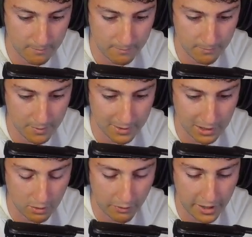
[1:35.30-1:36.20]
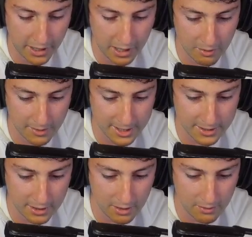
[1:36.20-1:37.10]
Me mantengo cerca de mi
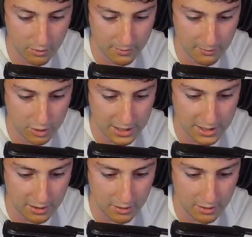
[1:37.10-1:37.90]
este. Nos metemos gadget.